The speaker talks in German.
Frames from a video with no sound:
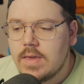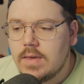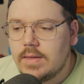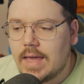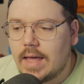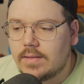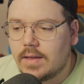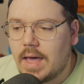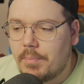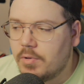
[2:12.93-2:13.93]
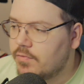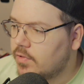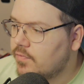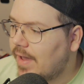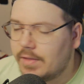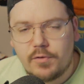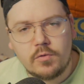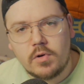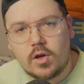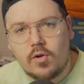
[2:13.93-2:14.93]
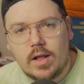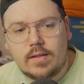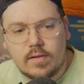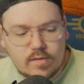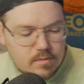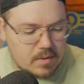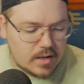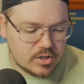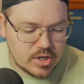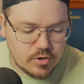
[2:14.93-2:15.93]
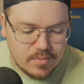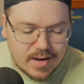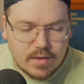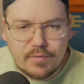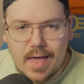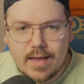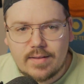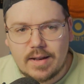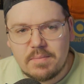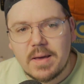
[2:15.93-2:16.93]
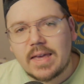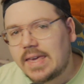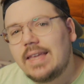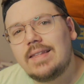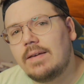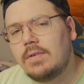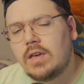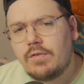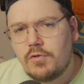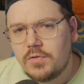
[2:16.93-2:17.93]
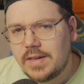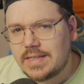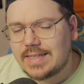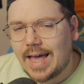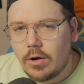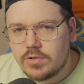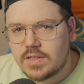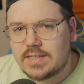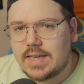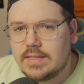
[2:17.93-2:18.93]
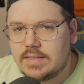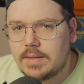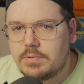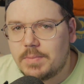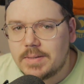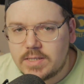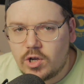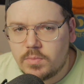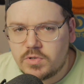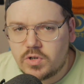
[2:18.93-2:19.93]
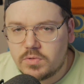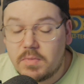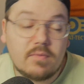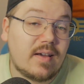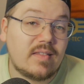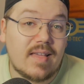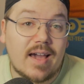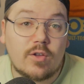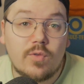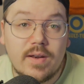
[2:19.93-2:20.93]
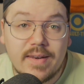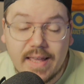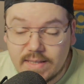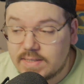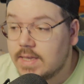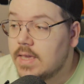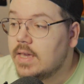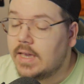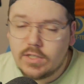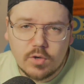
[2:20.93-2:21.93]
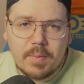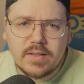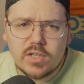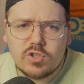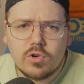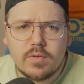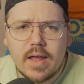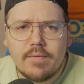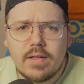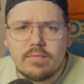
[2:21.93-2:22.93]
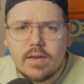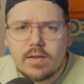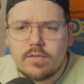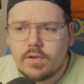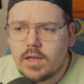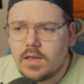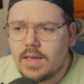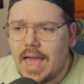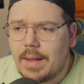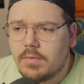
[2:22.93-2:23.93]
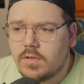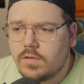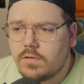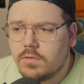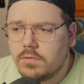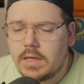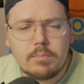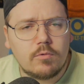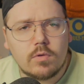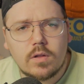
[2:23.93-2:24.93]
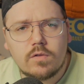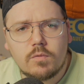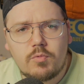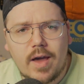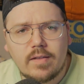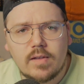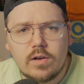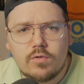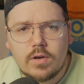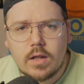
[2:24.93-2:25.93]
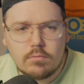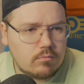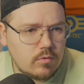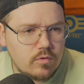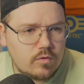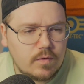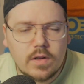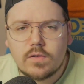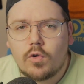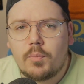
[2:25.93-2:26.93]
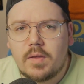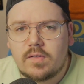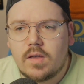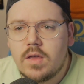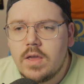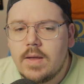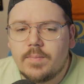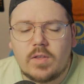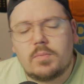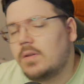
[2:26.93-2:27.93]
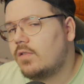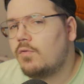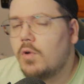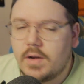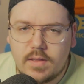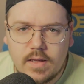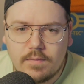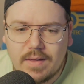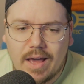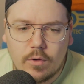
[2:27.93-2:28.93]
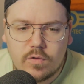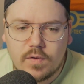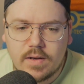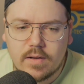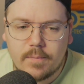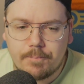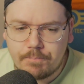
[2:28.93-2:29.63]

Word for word: ja, da hat man von Fightful nur gehört, dass man anscheinend überall gefragt hat, aber man kriegt irgendwie gefühlt nichts raus. Das heißt, selbst wenn sie kommen sollten, man weiß aktuell nichts. Ist auch besser so, ne? Wenn wir jetzt wirklich ein Geheimnis gibt oder ein Surprise-Entry, dann ist, finde ich, es auch besser, dass man das vorher nicht irgendwie rausfindet.